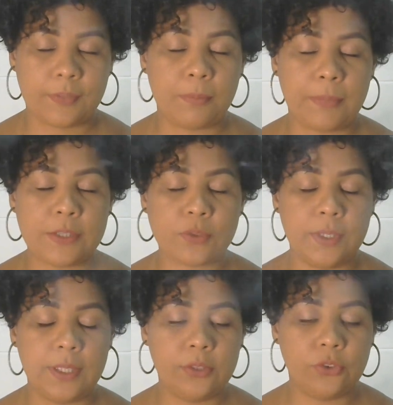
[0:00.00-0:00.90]
Mais uma
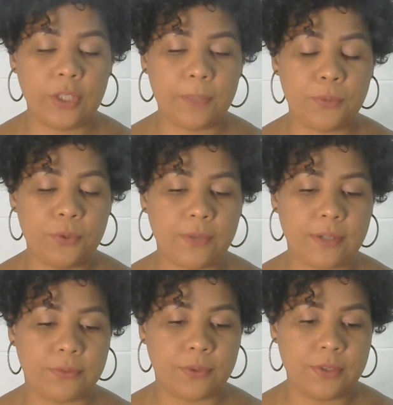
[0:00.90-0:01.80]
energia, por
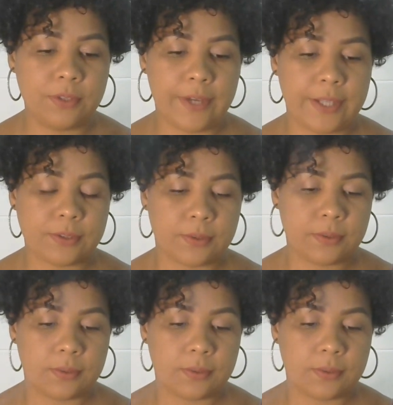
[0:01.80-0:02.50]
favor, universo.